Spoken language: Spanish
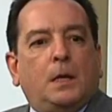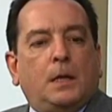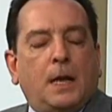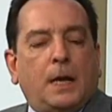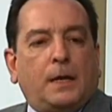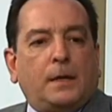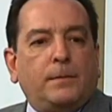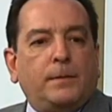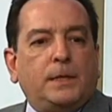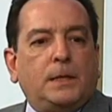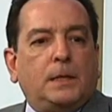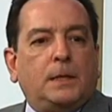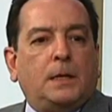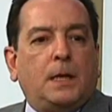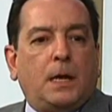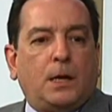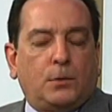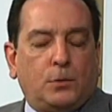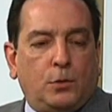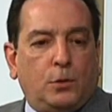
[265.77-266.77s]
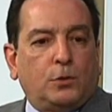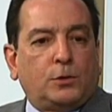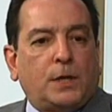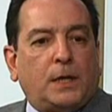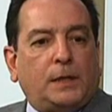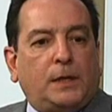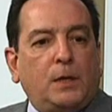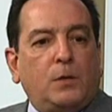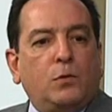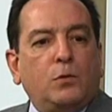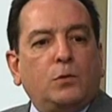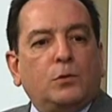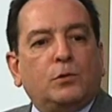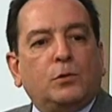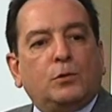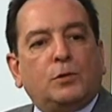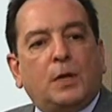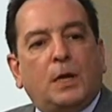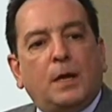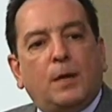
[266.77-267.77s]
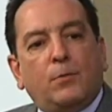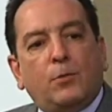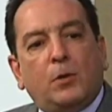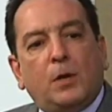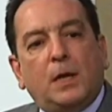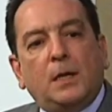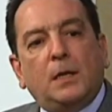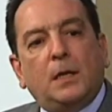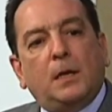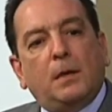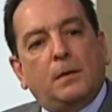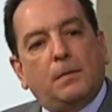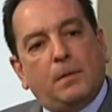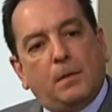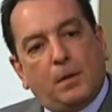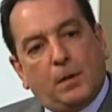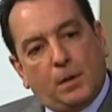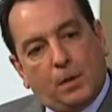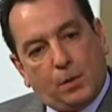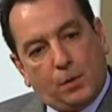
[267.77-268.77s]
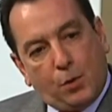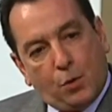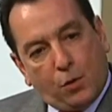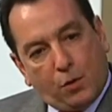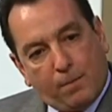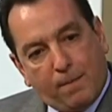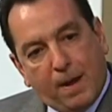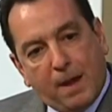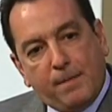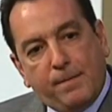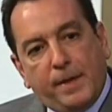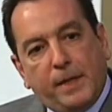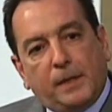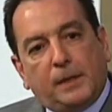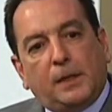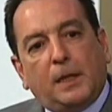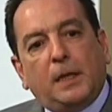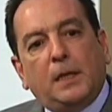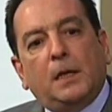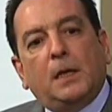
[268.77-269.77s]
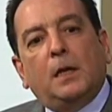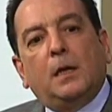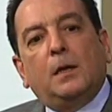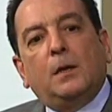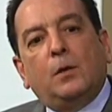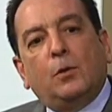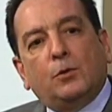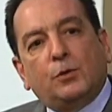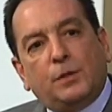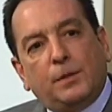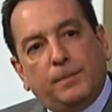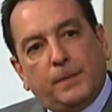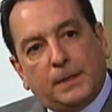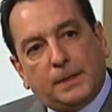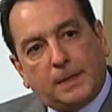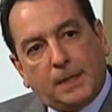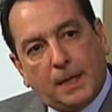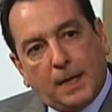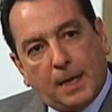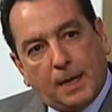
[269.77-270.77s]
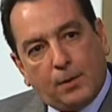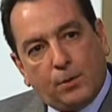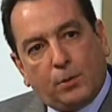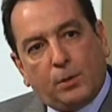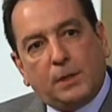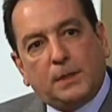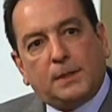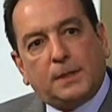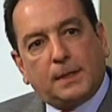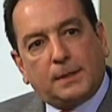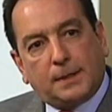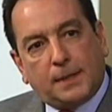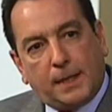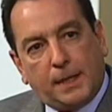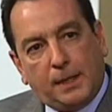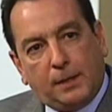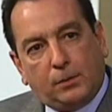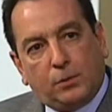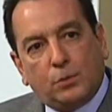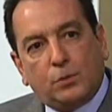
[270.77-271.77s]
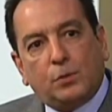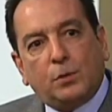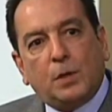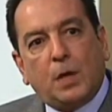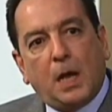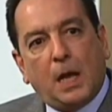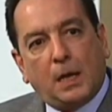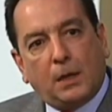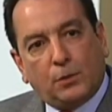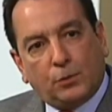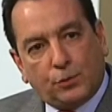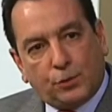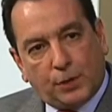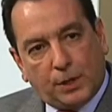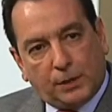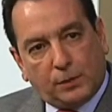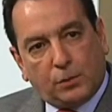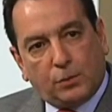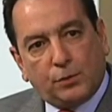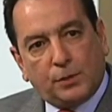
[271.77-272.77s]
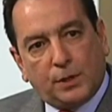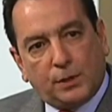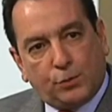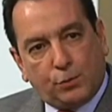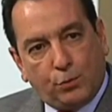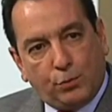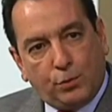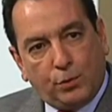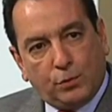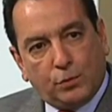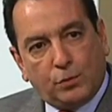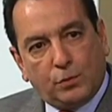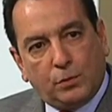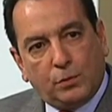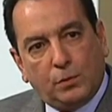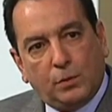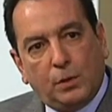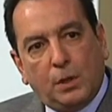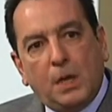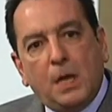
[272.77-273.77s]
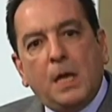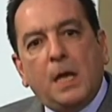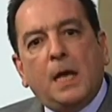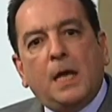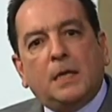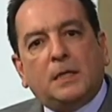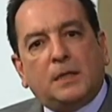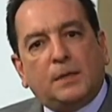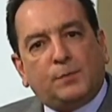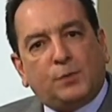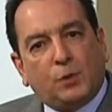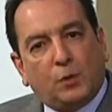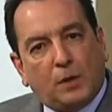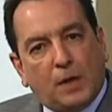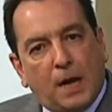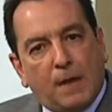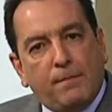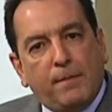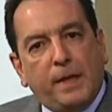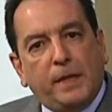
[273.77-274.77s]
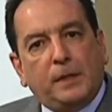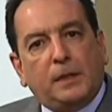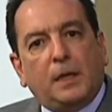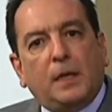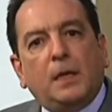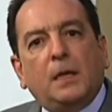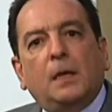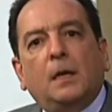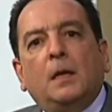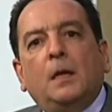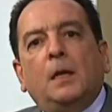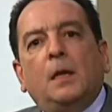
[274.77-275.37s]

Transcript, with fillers: los artículos los elaboran normalmente los investigadores adscritos a los centros de estudios. Excepcionalmente